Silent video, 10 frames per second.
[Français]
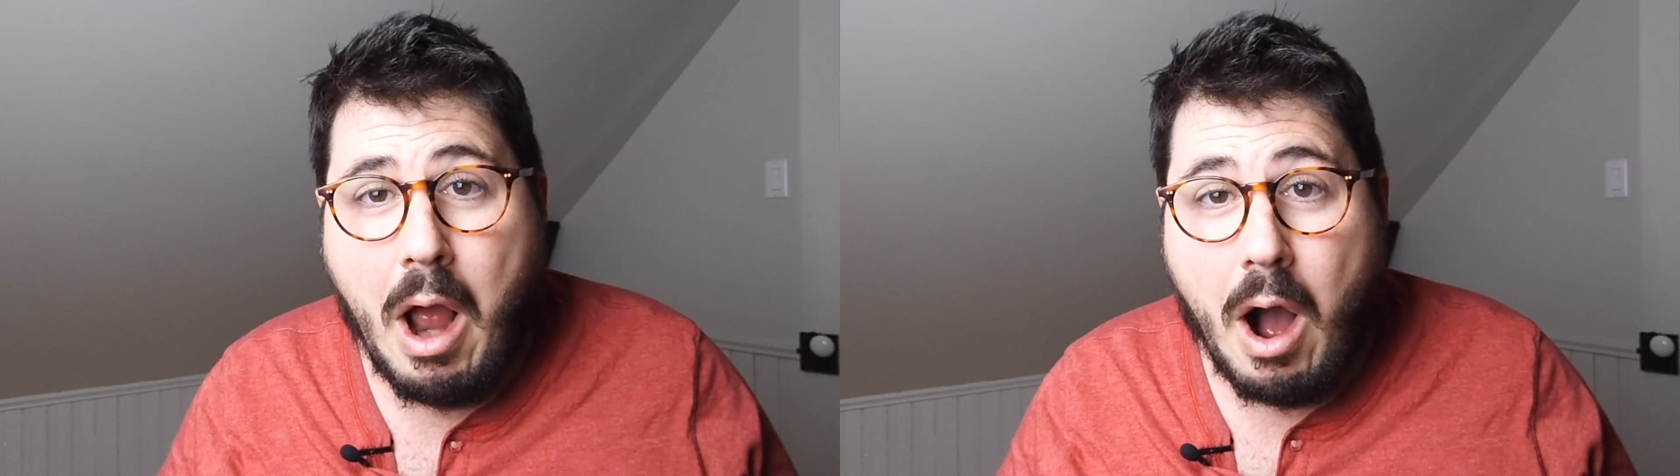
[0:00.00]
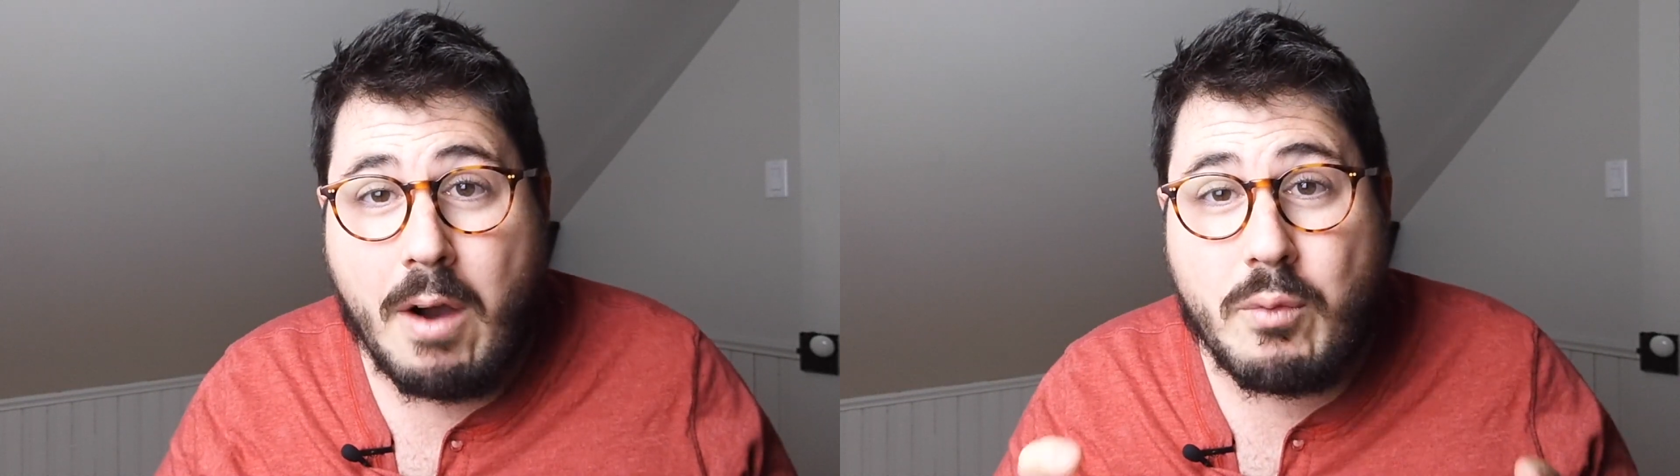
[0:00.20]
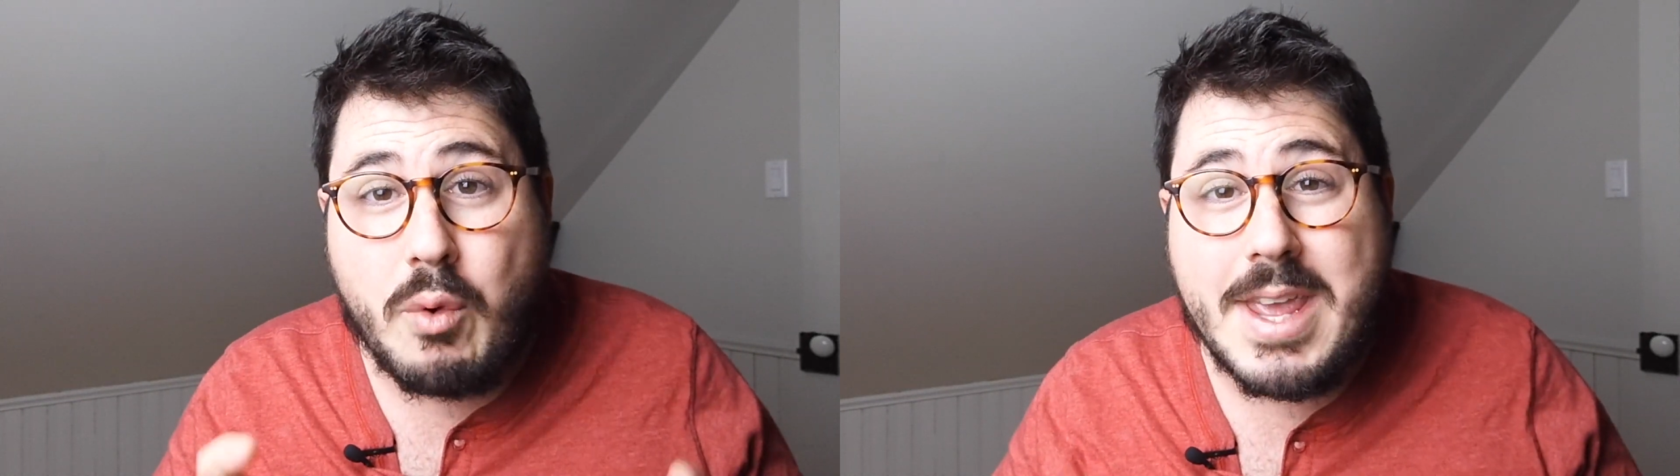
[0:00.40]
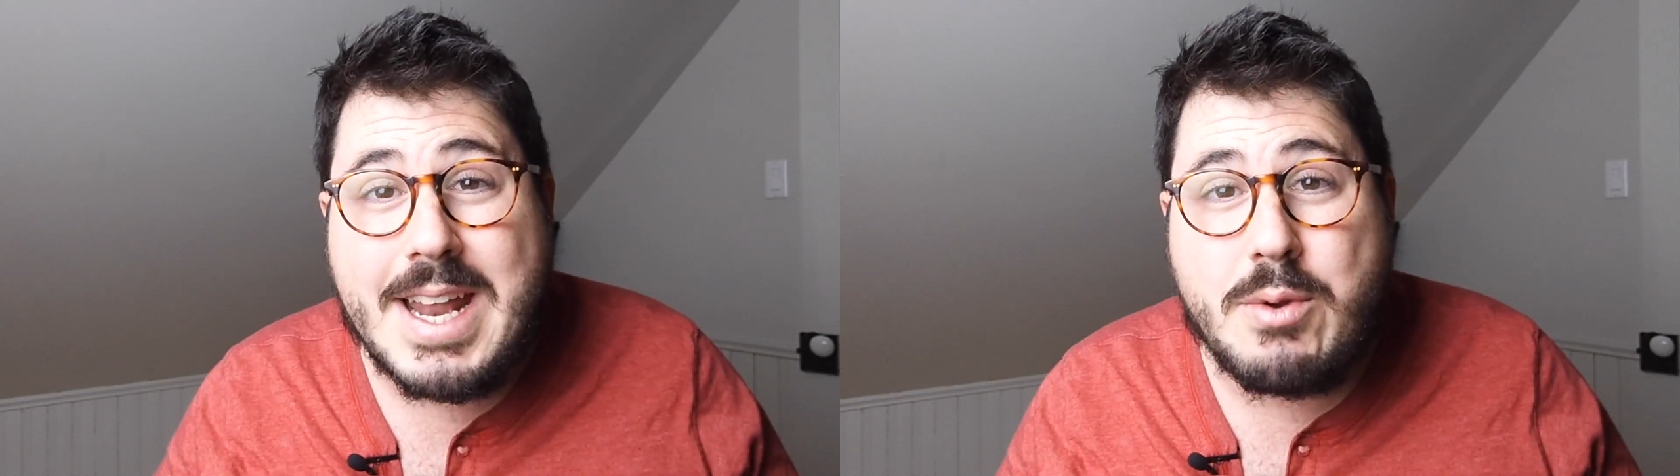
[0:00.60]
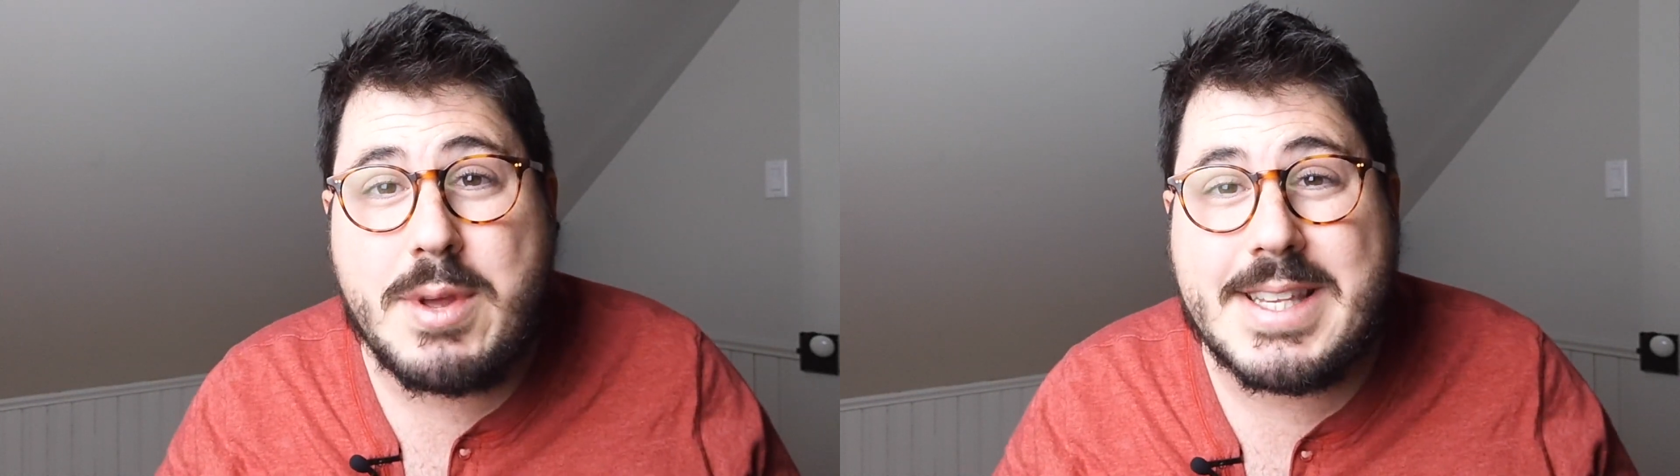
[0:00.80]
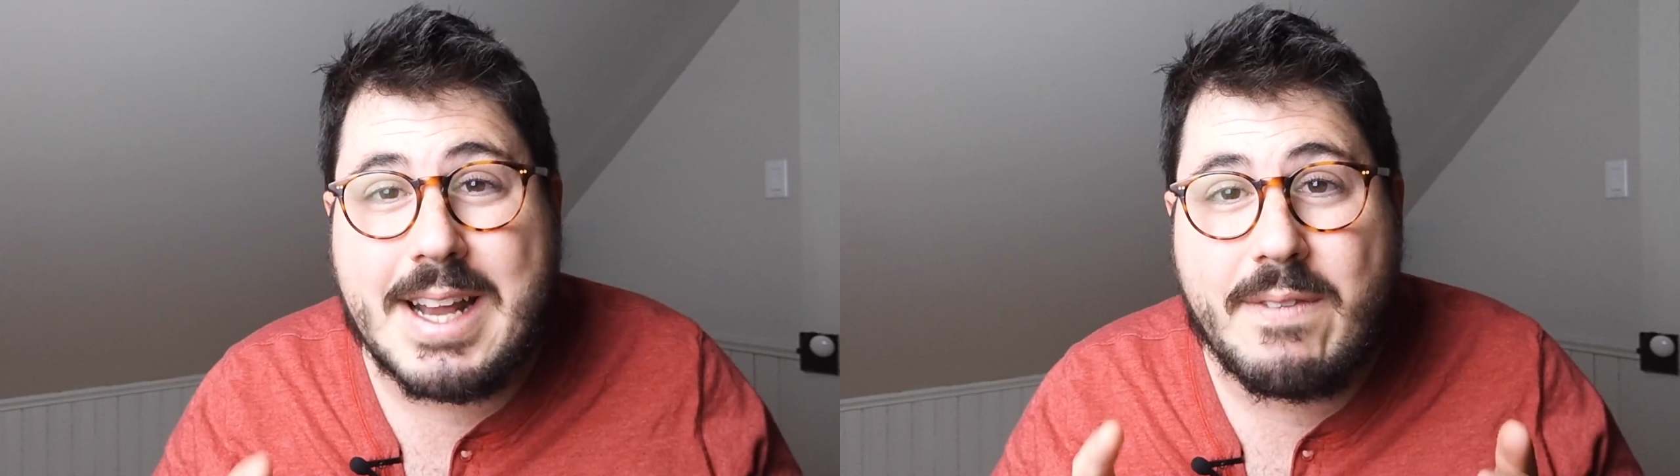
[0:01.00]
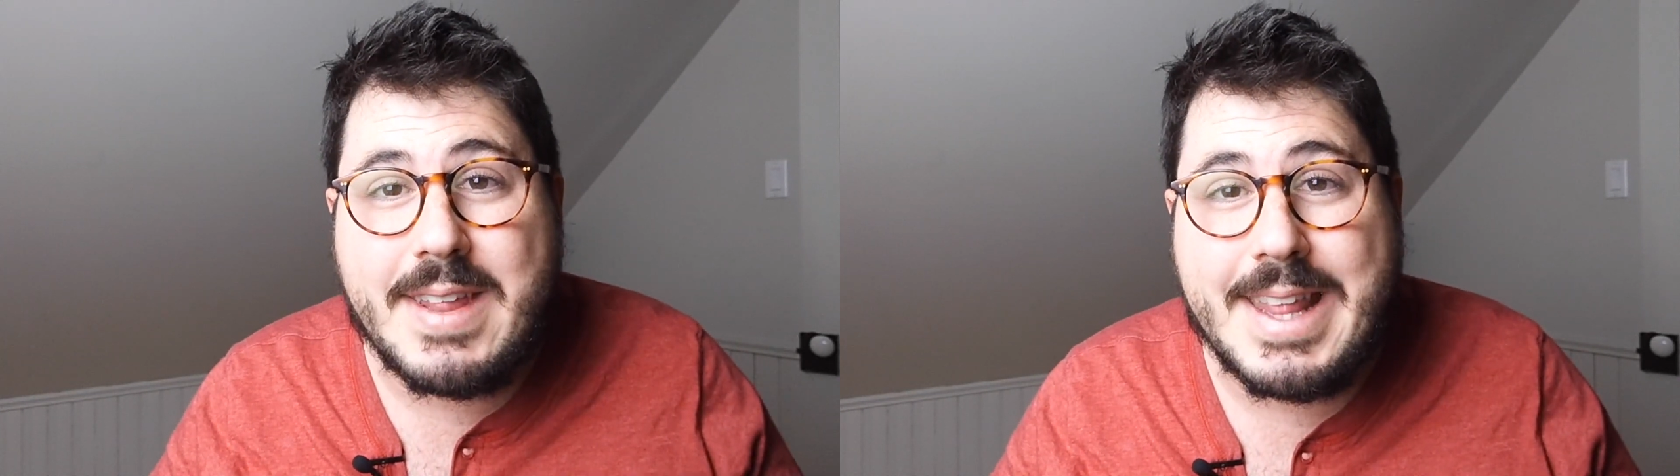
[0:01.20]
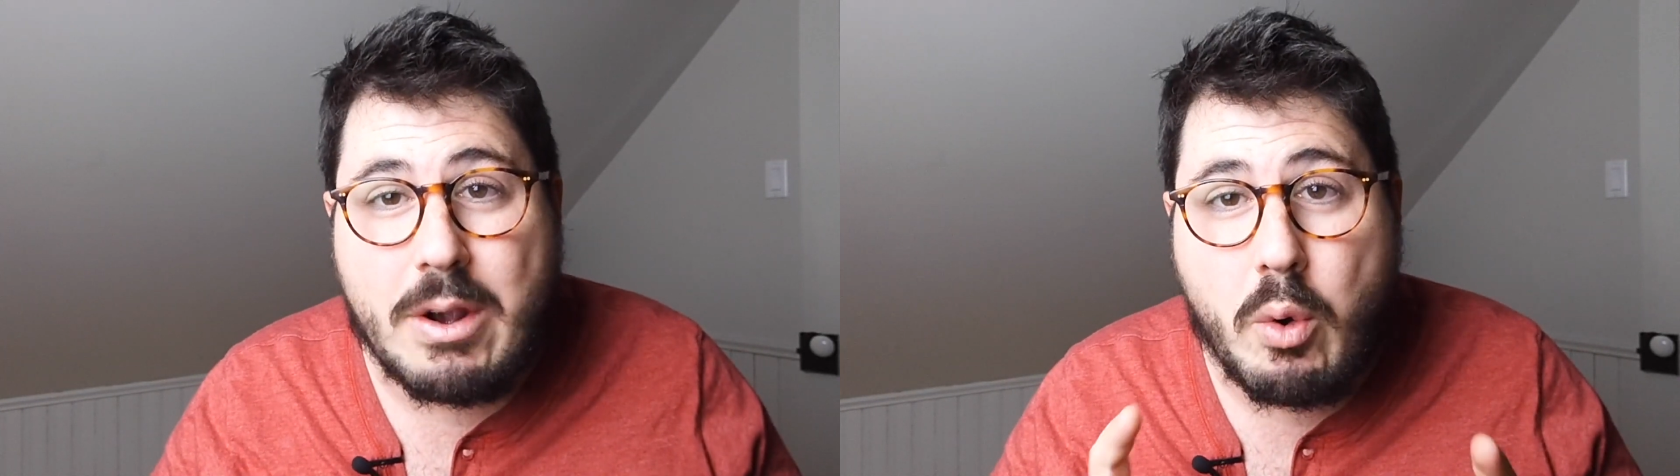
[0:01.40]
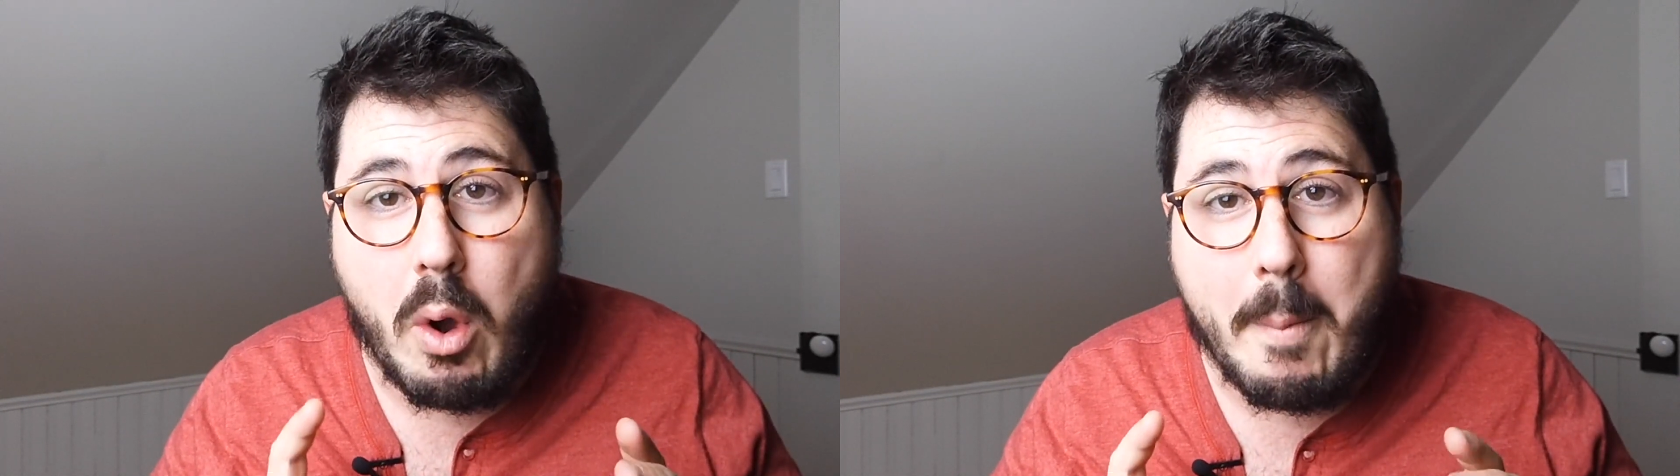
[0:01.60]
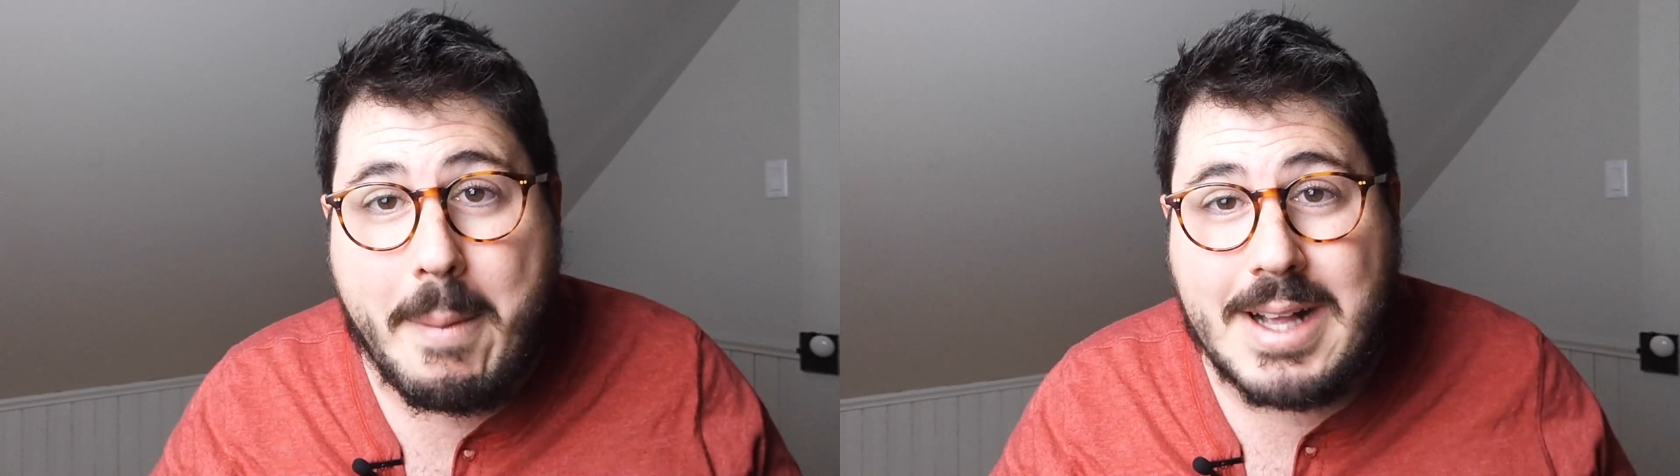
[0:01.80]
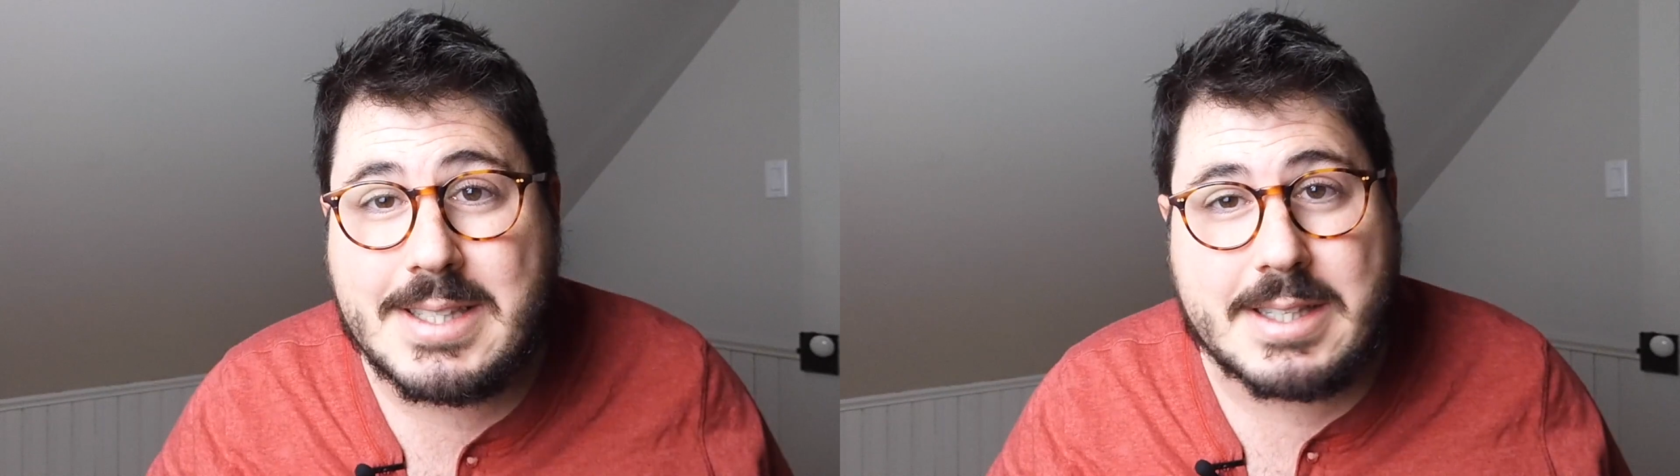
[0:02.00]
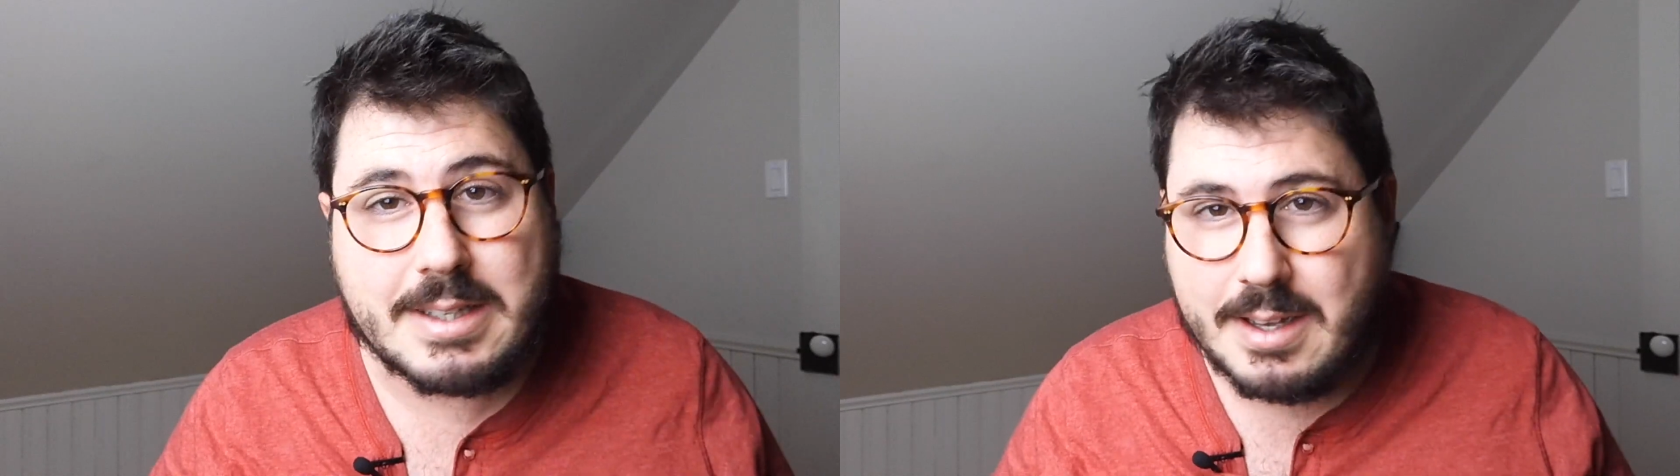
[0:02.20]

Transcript: Envoyez-lui cette vidéo en masse.